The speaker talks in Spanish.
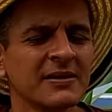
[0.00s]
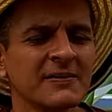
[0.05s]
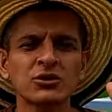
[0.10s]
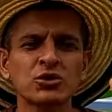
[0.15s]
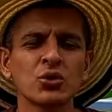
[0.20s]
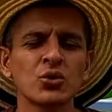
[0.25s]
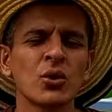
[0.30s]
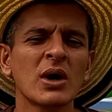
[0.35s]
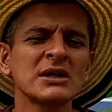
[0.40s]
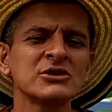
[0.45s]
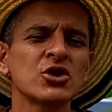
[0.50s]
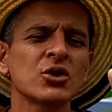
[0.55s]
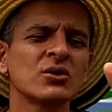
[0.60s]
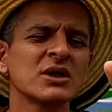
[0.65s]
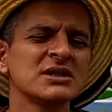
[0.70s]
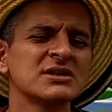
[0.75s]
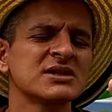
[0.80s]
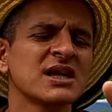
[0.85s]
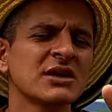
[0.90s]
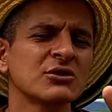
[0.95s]
actúa
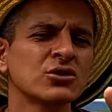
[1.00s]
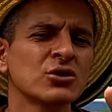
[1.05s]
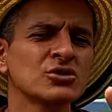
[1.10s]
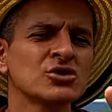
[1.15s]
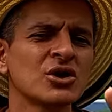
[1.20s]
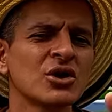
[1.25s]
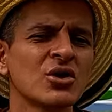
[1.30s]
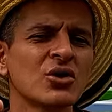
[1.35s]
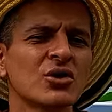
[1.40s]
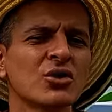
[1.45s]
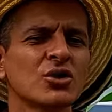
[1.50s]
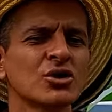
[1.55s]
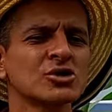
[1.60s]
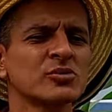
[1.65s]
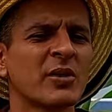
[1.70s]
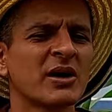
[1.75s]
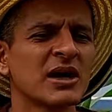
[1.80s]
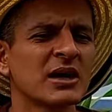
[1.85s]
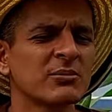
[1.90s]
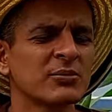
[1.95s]
sobre insectos y
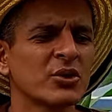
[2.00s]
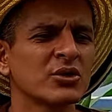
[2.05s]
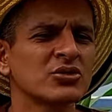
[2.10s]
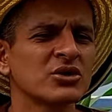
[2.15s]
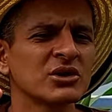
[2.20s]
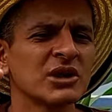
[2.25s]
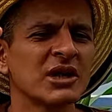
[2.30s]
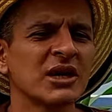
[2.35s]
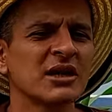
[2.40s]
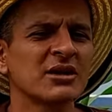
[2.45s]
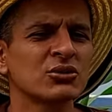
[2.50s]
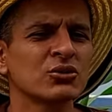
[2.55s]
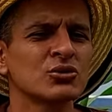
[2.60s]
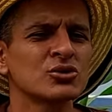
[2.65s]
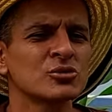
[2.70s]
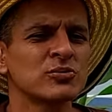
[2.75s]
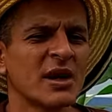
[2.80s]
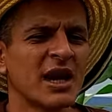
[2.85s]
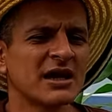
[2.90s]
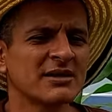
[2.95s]
hongos para proteger
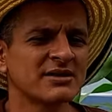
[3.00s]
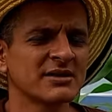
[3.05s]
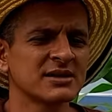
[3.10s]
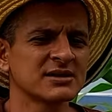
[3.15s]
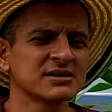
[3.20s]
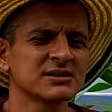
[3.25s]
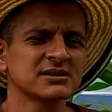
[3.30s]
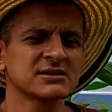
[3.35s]
tus plantas.